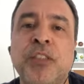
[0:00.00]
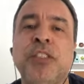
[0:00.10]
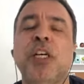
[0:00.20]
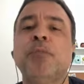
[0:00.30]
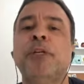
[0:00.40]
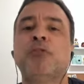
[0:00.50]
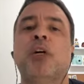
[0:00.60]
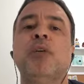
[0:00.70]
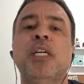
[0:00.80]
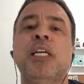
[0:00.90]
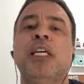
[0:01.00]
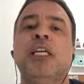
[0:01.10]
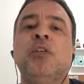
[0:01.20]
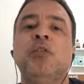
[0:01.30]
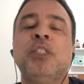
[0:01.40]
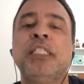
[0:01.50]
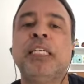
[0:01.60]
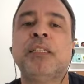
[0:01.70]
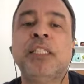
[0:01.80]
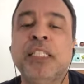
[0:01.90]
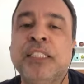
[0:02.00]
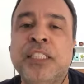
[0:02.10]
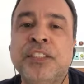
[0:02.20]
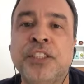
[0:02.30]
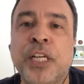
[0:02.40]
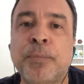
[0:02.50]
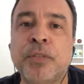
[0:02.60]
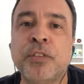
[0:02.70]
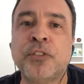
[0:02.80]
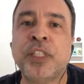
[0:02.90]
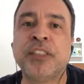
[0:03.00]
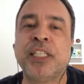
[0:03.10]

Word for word: Então, pessoal, eu queria desejar para vocês